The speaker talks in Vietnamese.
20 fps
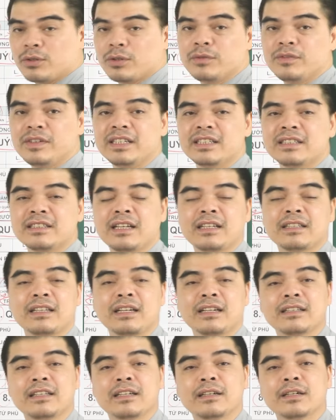quý vị gia
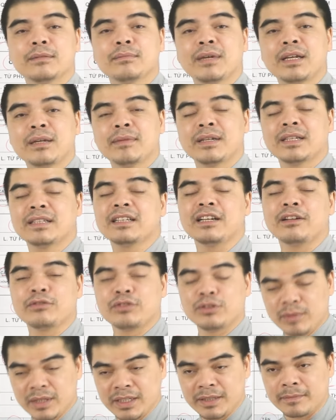tăng thêm cái may mắn tài lộc
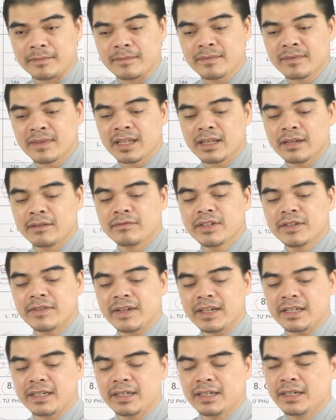cho mình. Vì
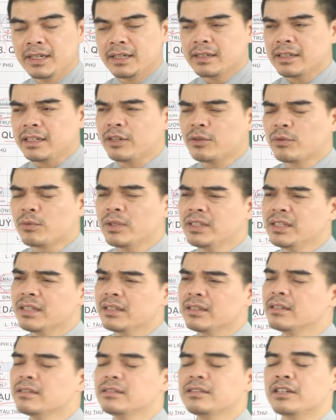vậy, để được quý nhân
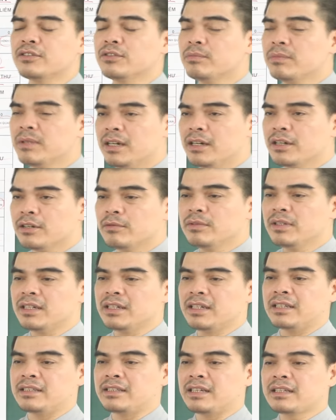tương trợ giúp đỡ cũng như là
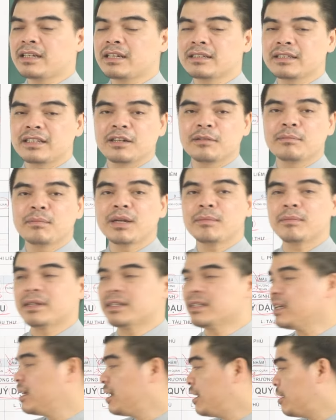để gia tăng thêm cái may
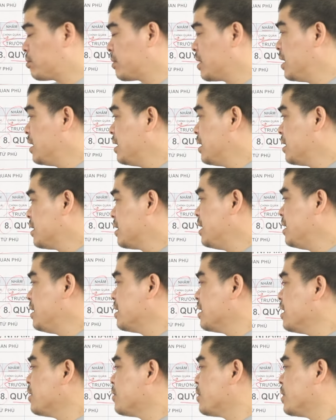mắn tài lộc thì
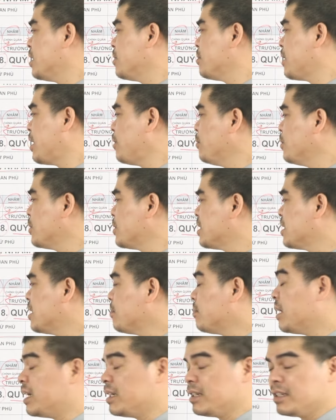những người tuổi Đinh Mão
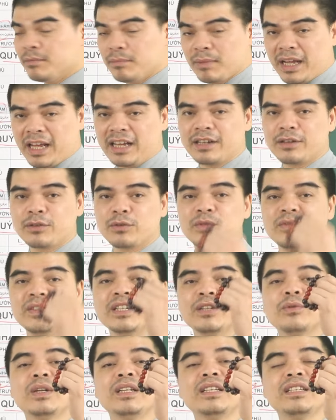1987 nữ mạng, quý
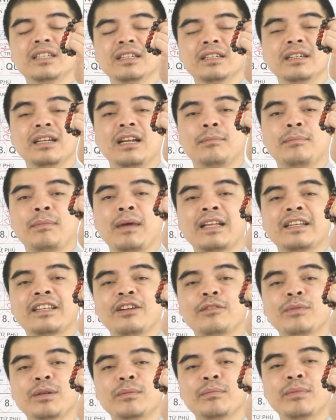vị luôn nhớ là mang
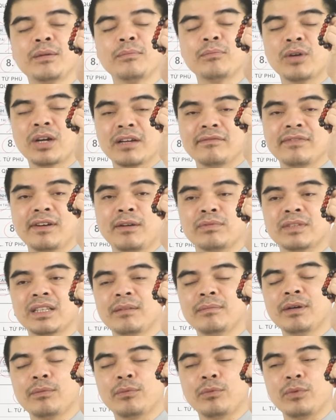theo bên mình một cái vòng
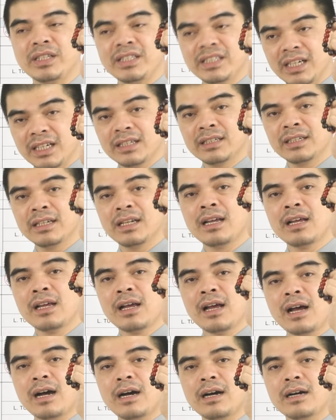tam hợp quý nhân
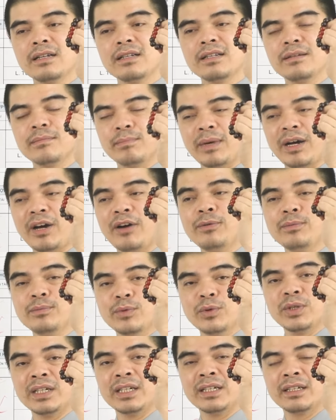Hợi, Mão,
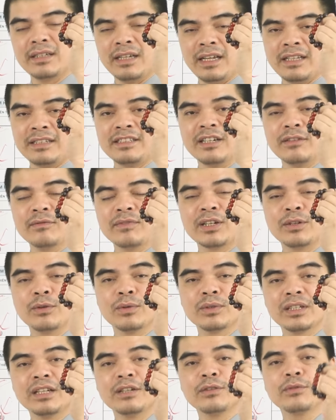Mùi để trợ vận
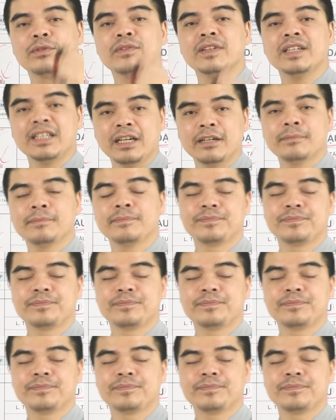hộ thân quý vị nhé.